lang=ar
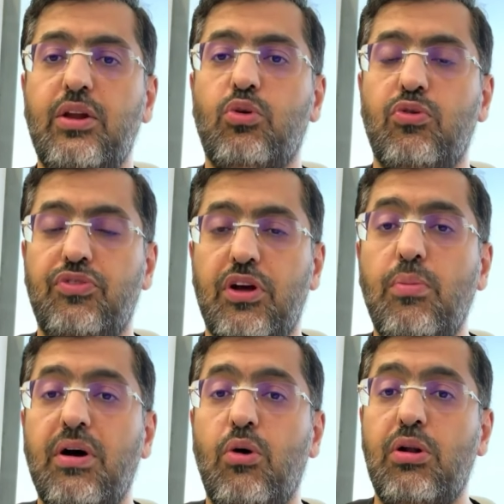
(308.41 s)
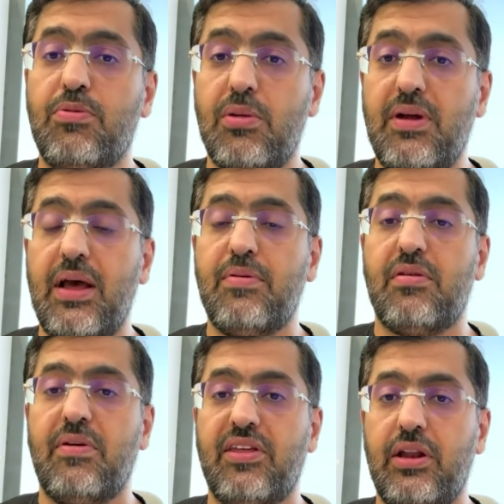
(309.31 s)
يكون في او او لبس الملابس
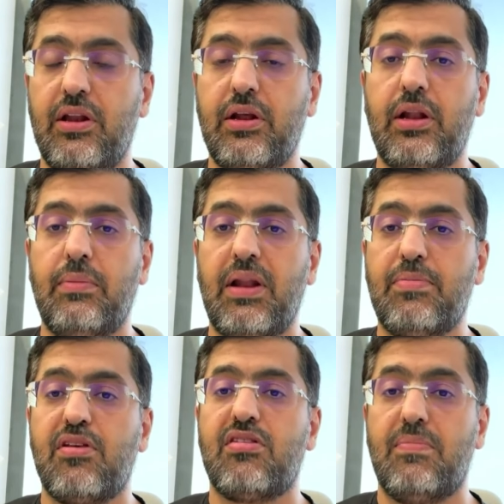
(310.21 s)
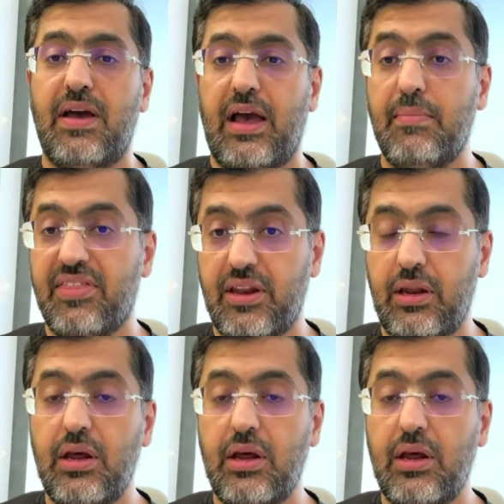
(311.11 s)
مثلا الملابس السباحه مثلا